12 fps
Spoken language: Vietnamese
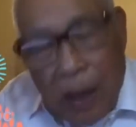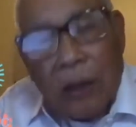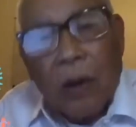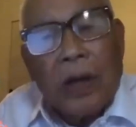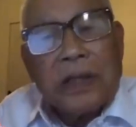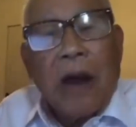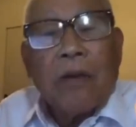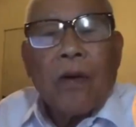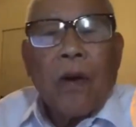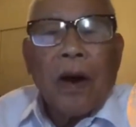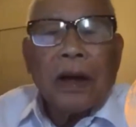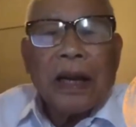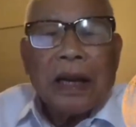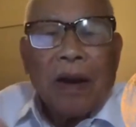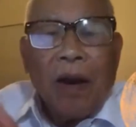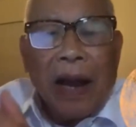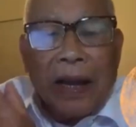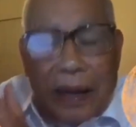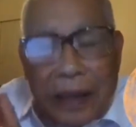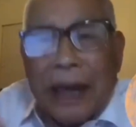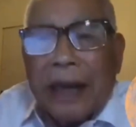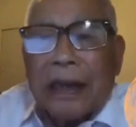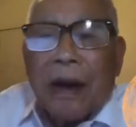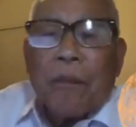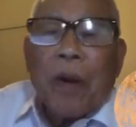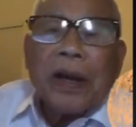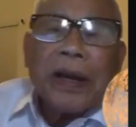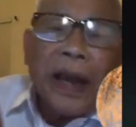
Rồi sau đó thì nó lại nghĩ đến nó muốn